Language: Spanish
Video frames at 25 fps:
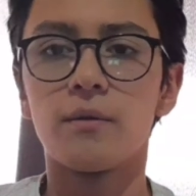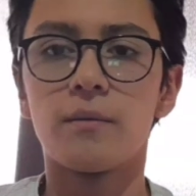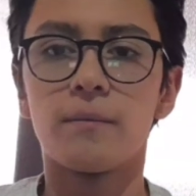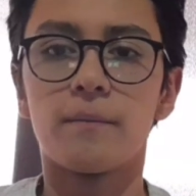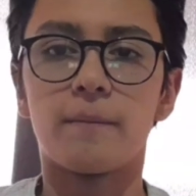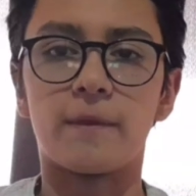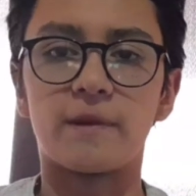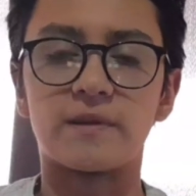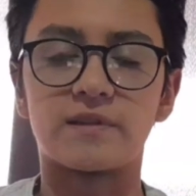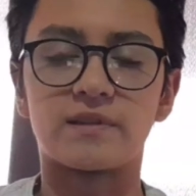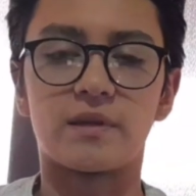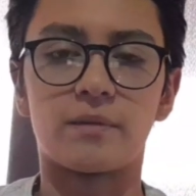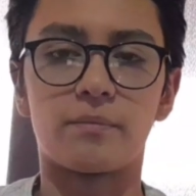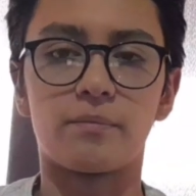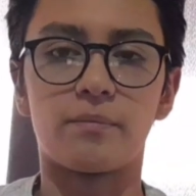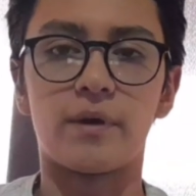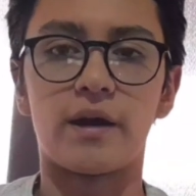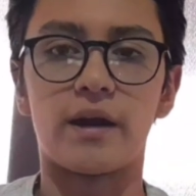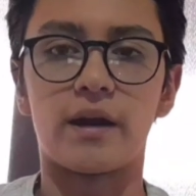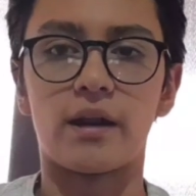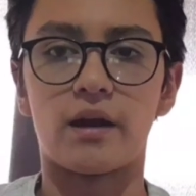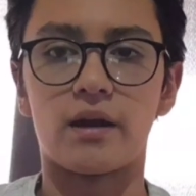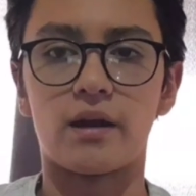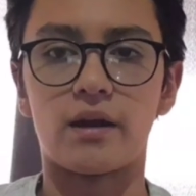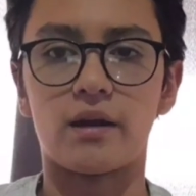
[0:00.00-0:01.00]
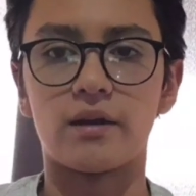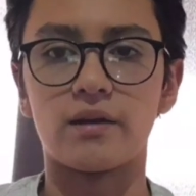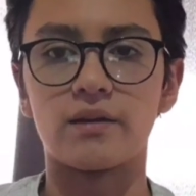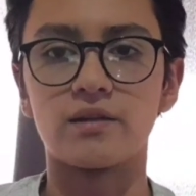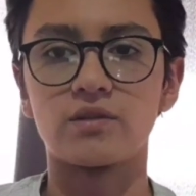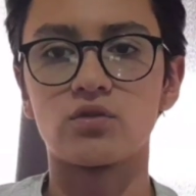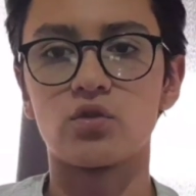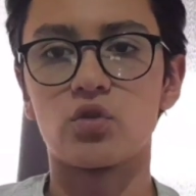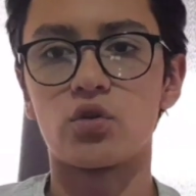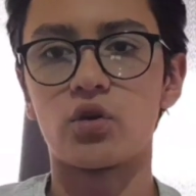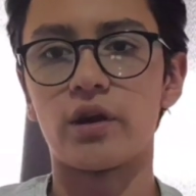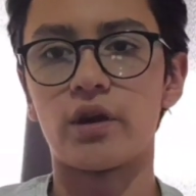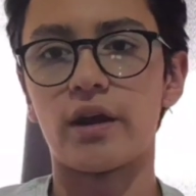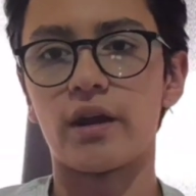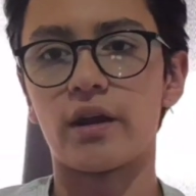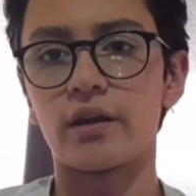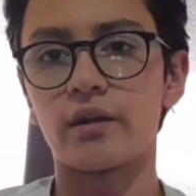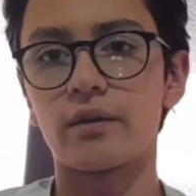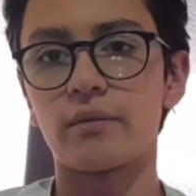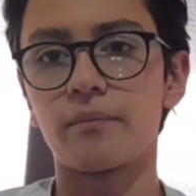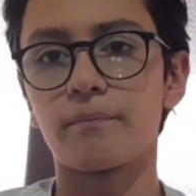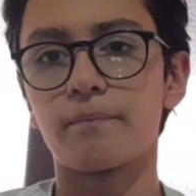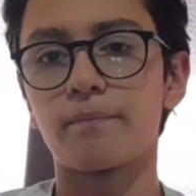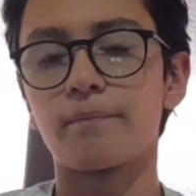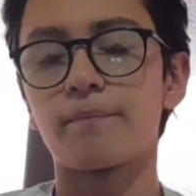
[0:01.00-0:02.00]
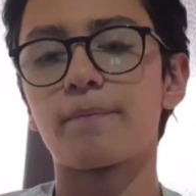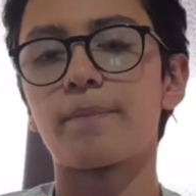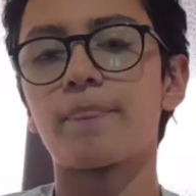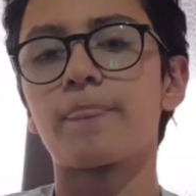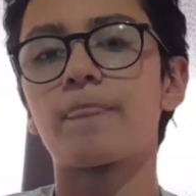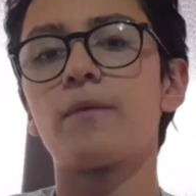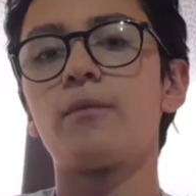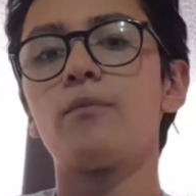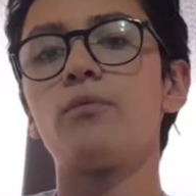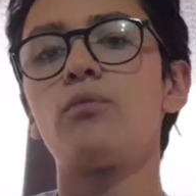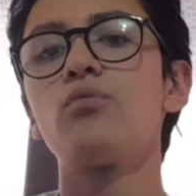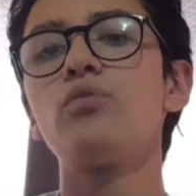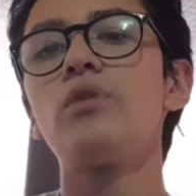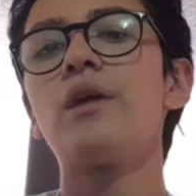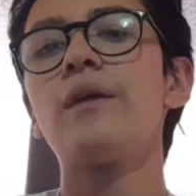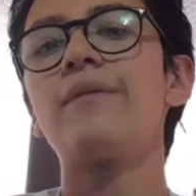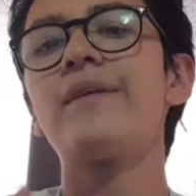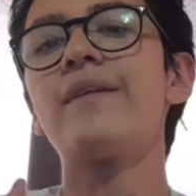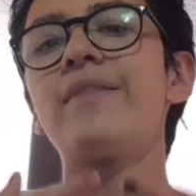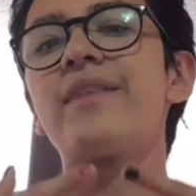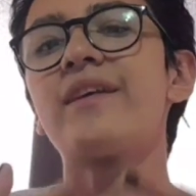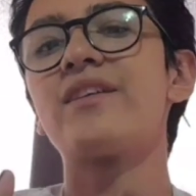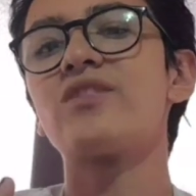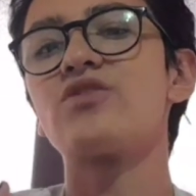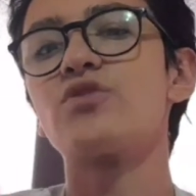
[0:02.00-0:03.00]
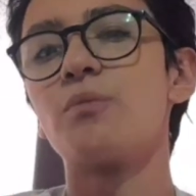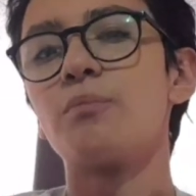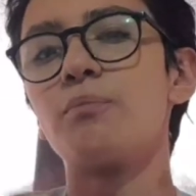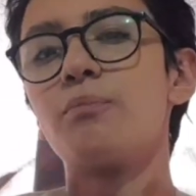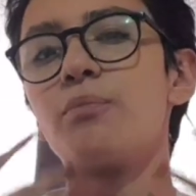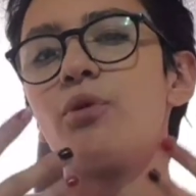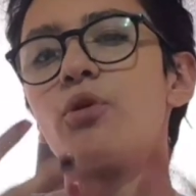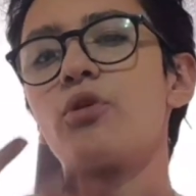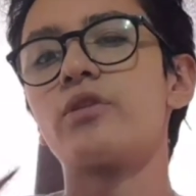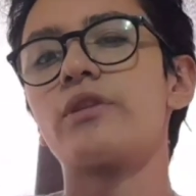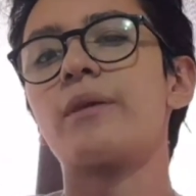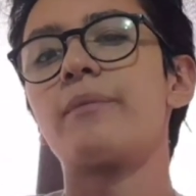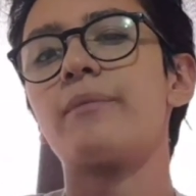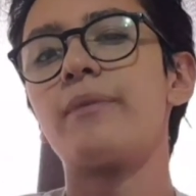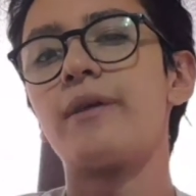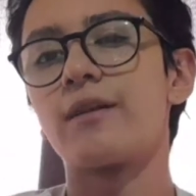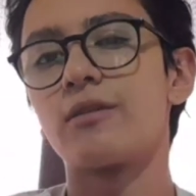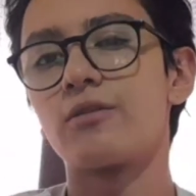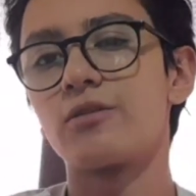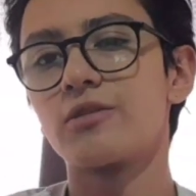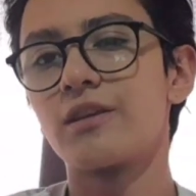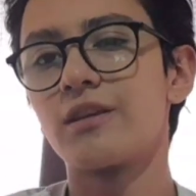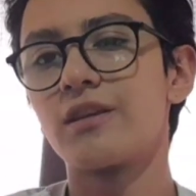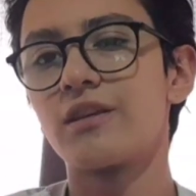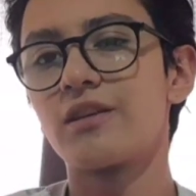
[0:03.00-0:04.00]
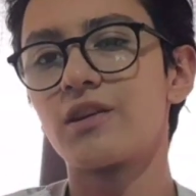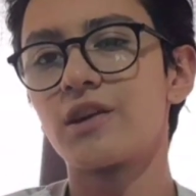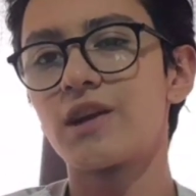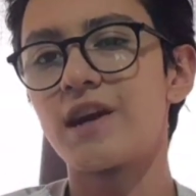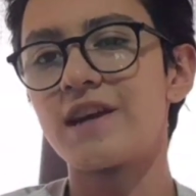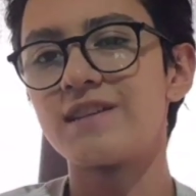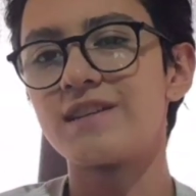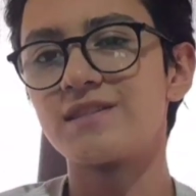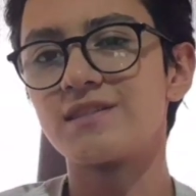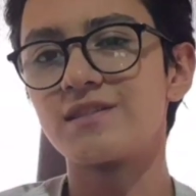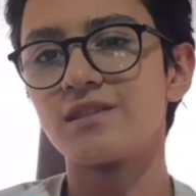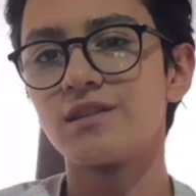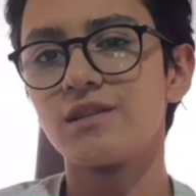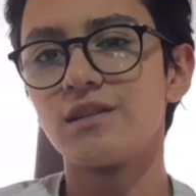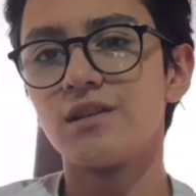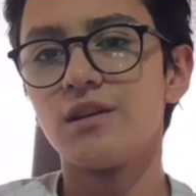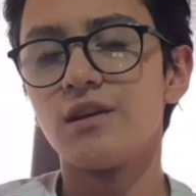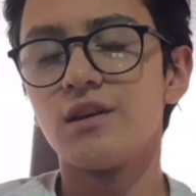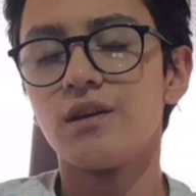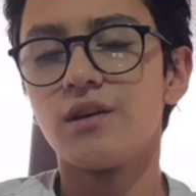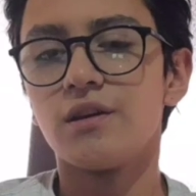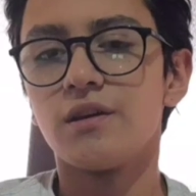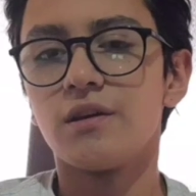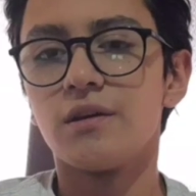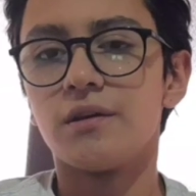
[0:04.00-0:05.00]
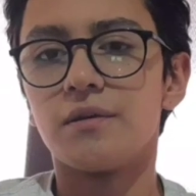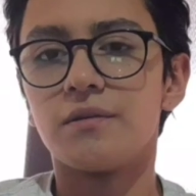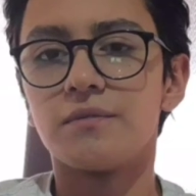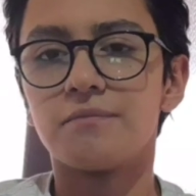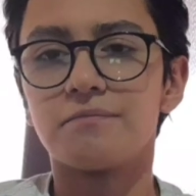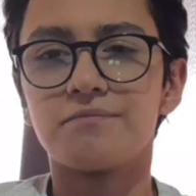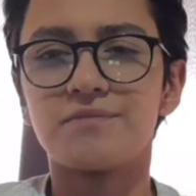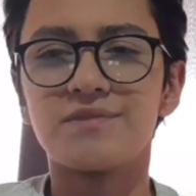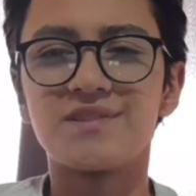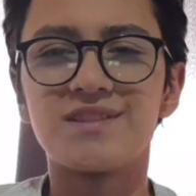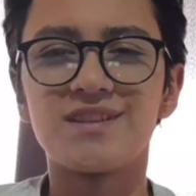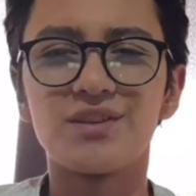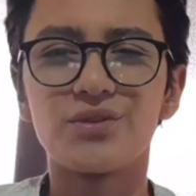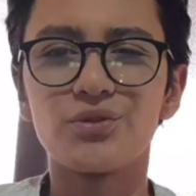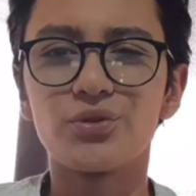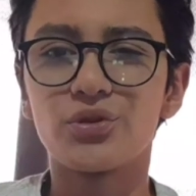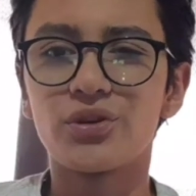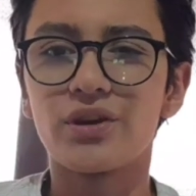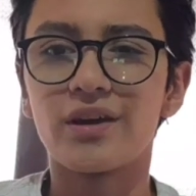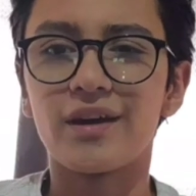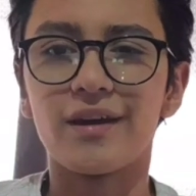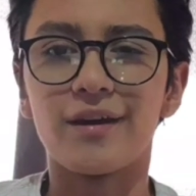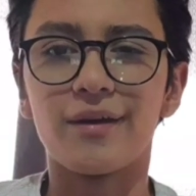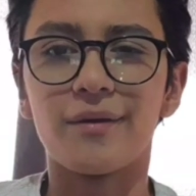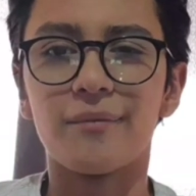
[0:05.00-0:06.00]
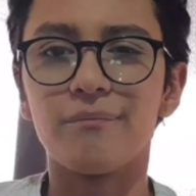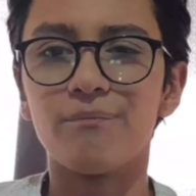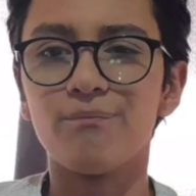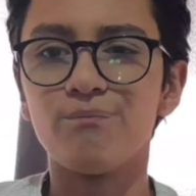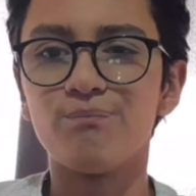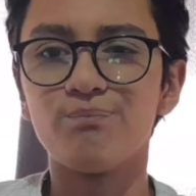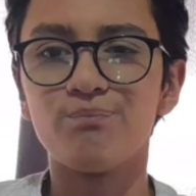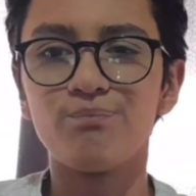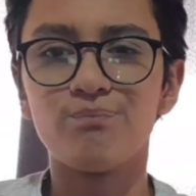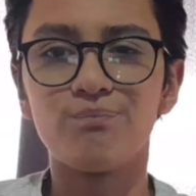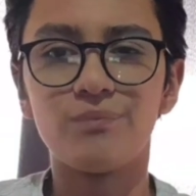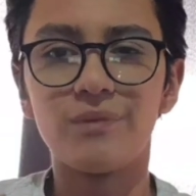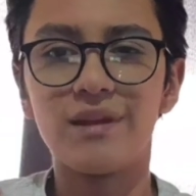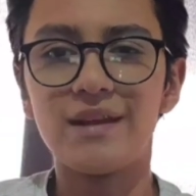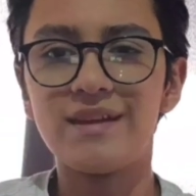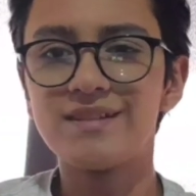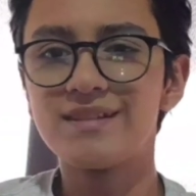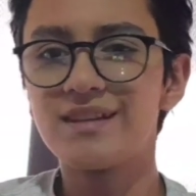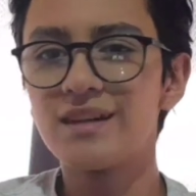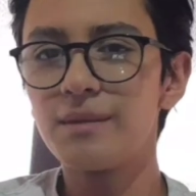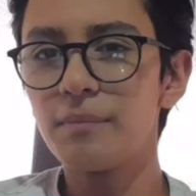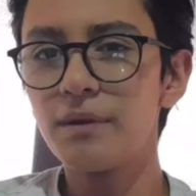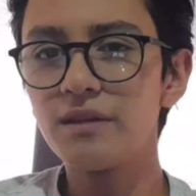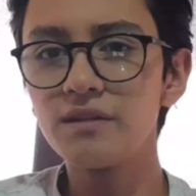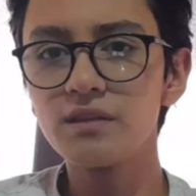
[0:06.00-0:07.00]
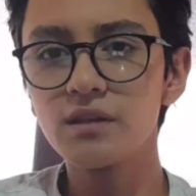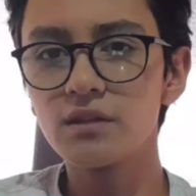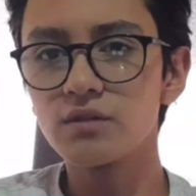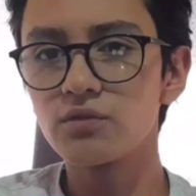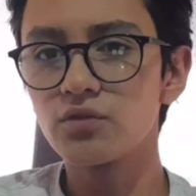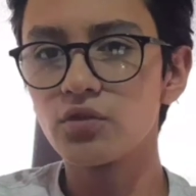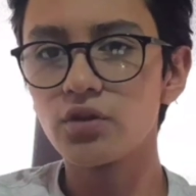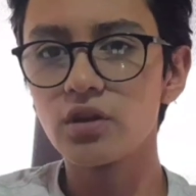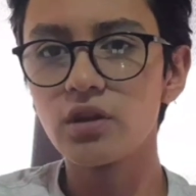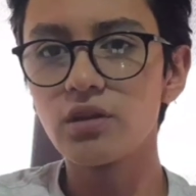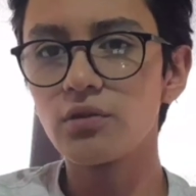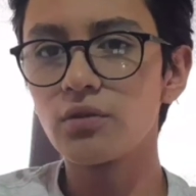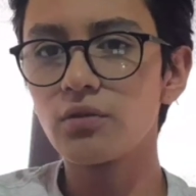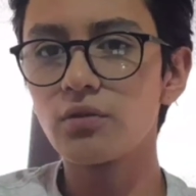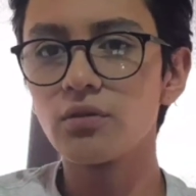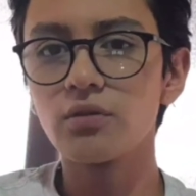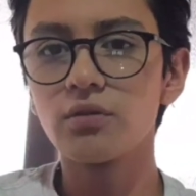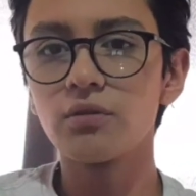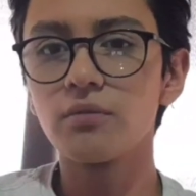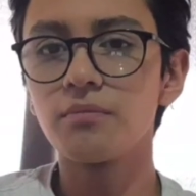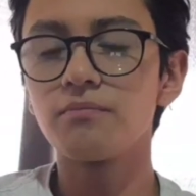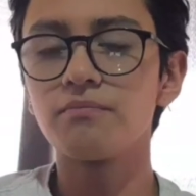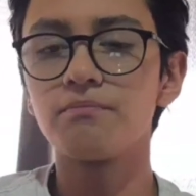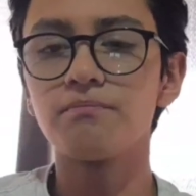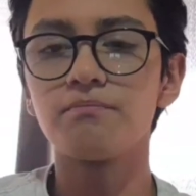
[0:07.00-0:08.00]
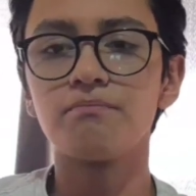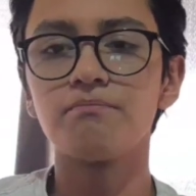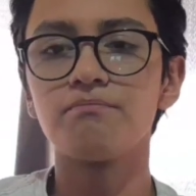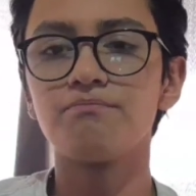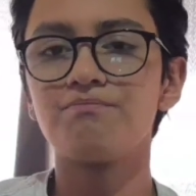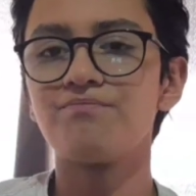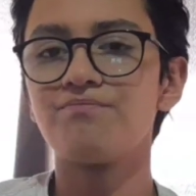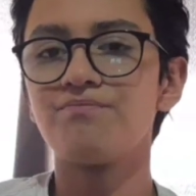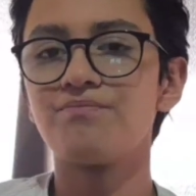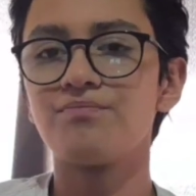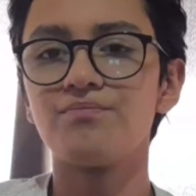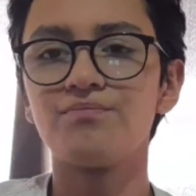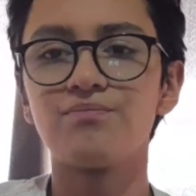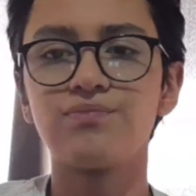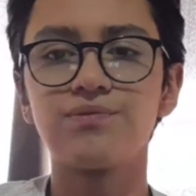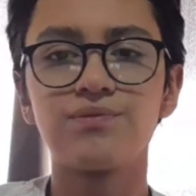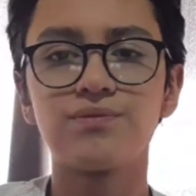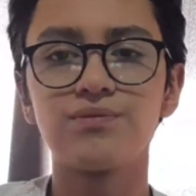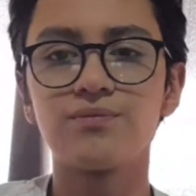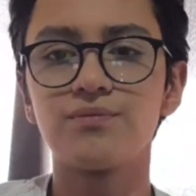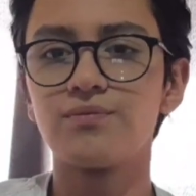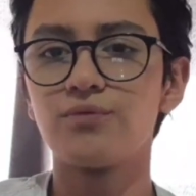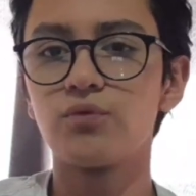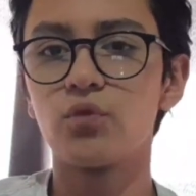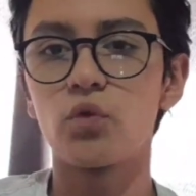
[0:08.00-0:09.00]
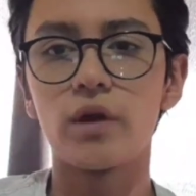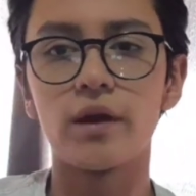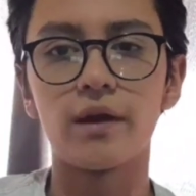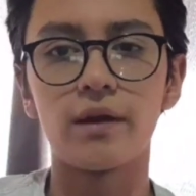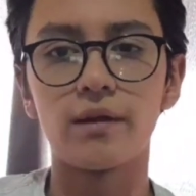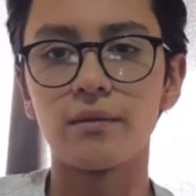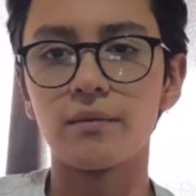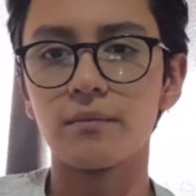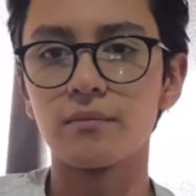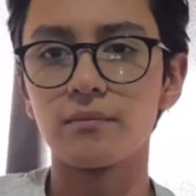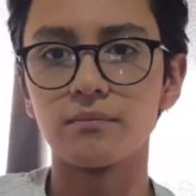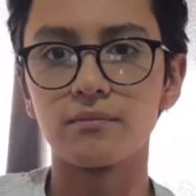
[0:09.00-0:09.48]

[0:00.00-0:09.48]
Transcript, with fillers: este, para escoger una banda de soporte para Rotting Christ. Siento que la discrepancia de sonido fue